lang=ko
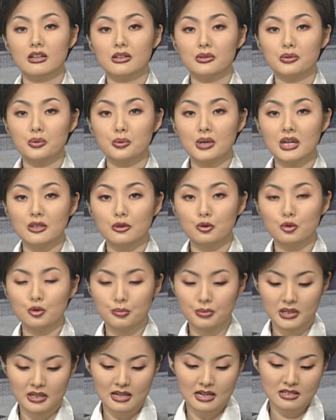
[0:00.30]
그동안
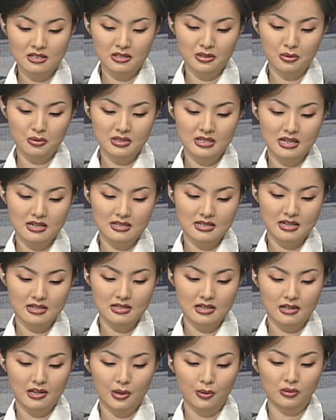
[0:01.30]
누비라 승용차를
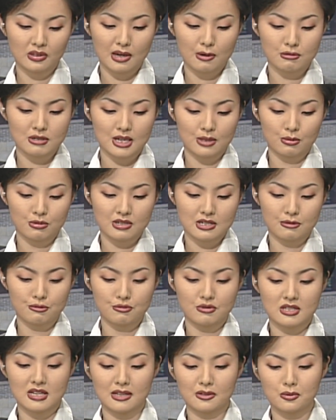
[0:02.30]
생산해온 대우자동차
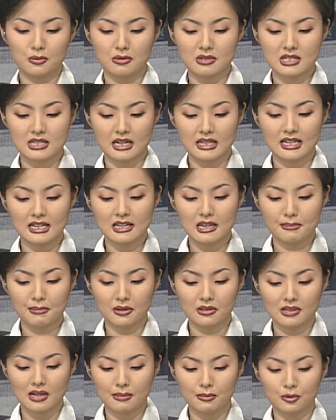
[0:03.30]
군산공장이
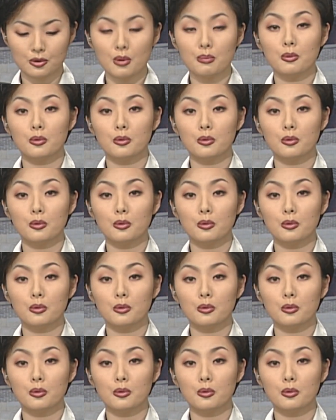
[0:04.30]
이번 달부터